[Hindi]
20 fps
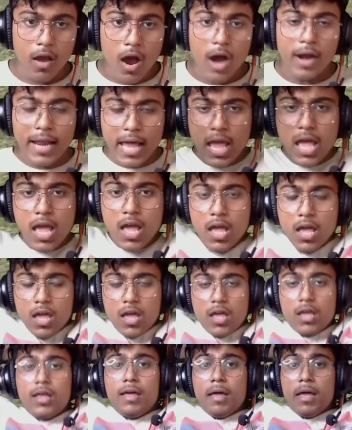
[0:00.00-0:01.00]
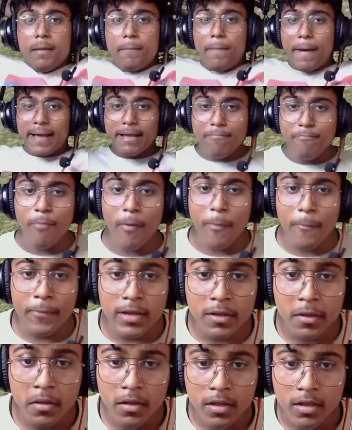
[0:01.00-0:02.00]
अरे भाई
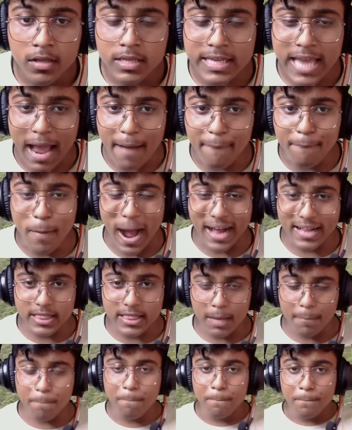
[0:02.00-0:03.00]
क्या बात है